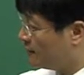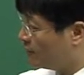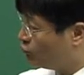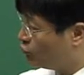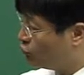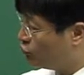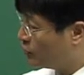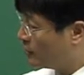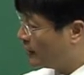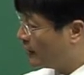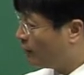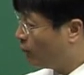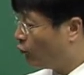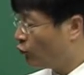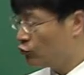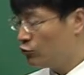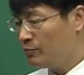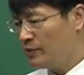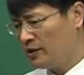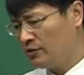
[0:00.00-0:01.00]
물가가
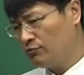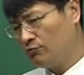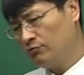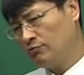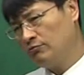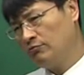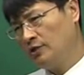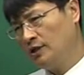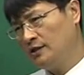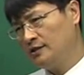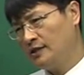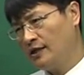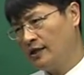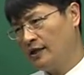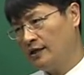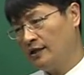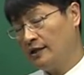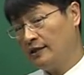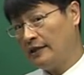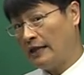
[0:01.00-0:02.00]
오르면 우리는
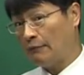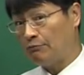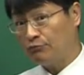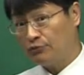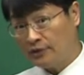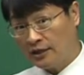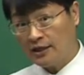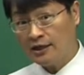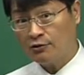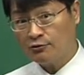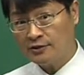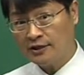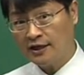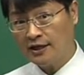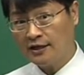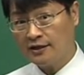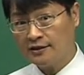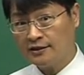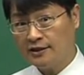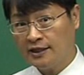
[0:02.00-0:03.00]
생각에 나쁘다라고
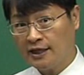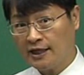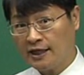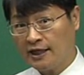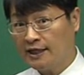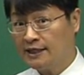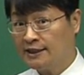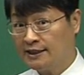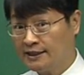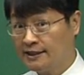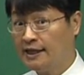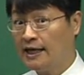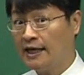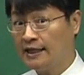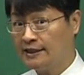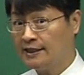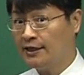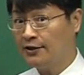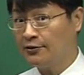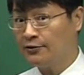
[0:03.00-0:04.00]
생각하는데 그게
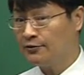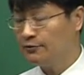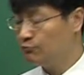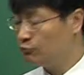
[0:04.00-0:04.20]
아니에요.